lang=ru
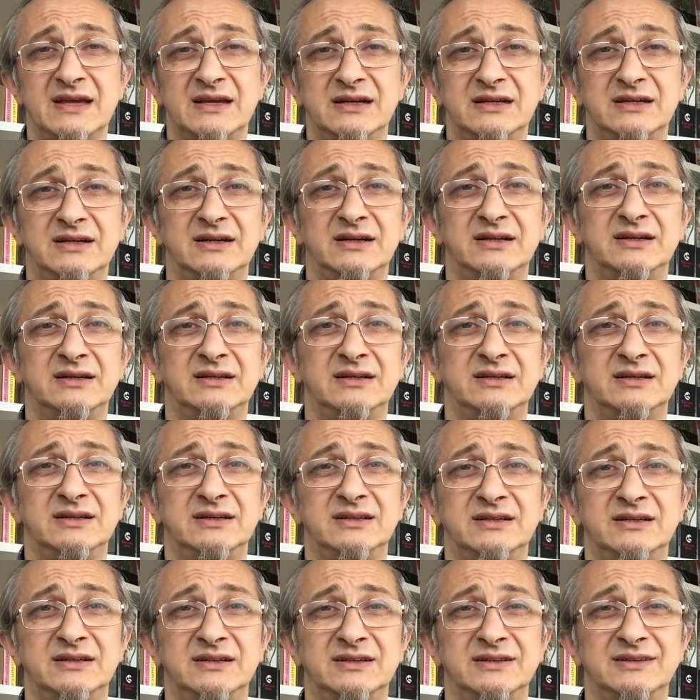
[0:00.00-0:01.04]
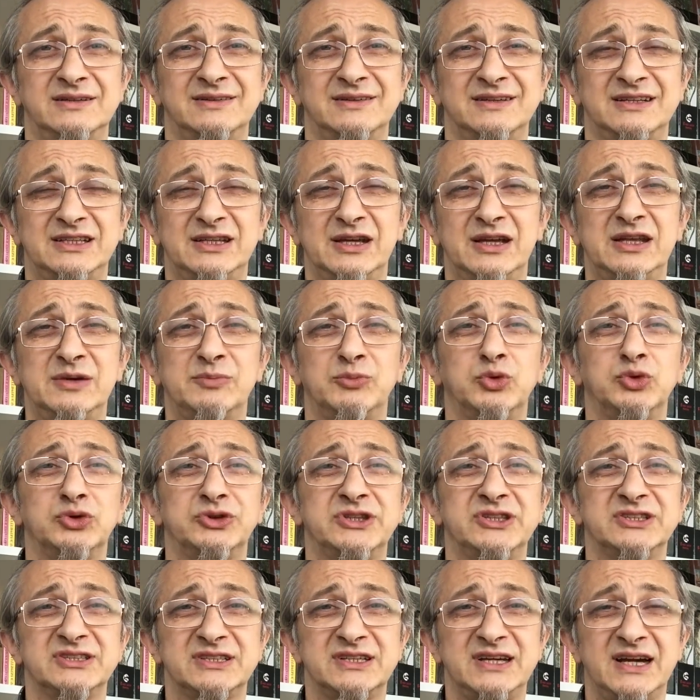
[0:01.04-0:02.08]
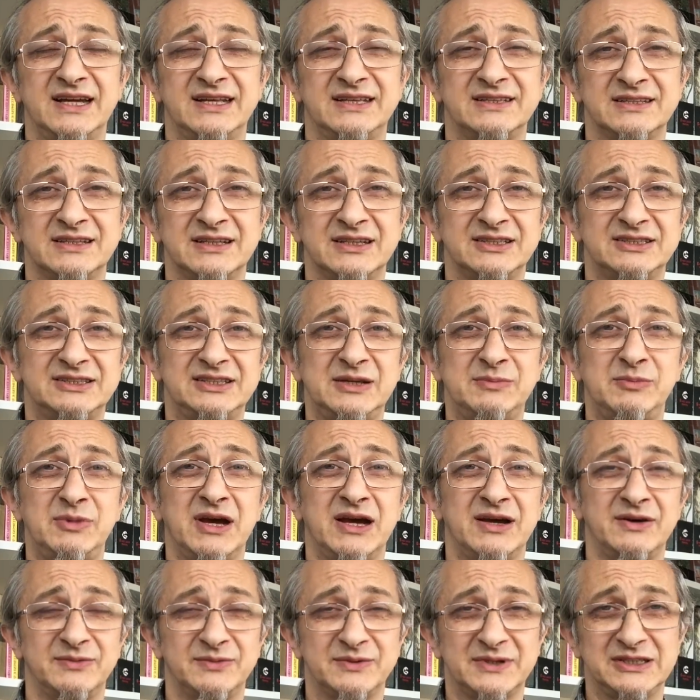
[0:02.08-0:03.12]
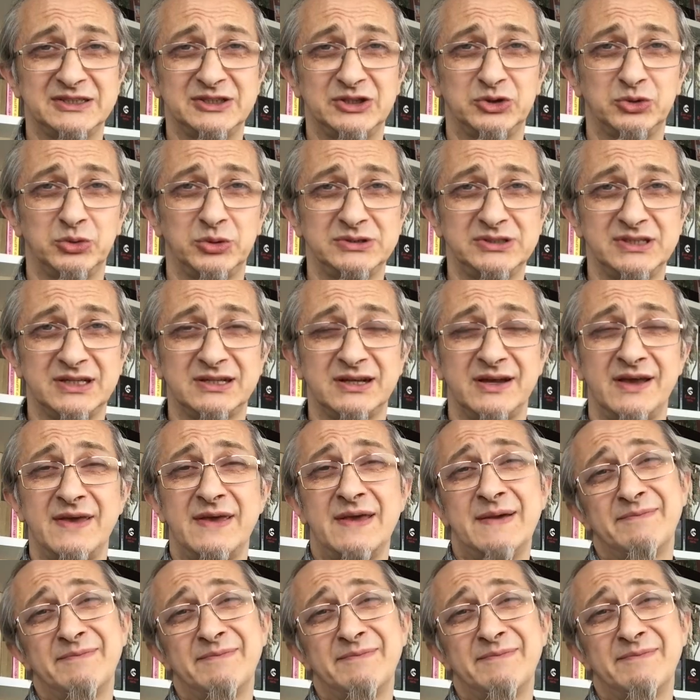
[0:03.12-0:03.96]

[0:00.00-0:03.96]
а, где они будут искать сказать, себя в коридорах.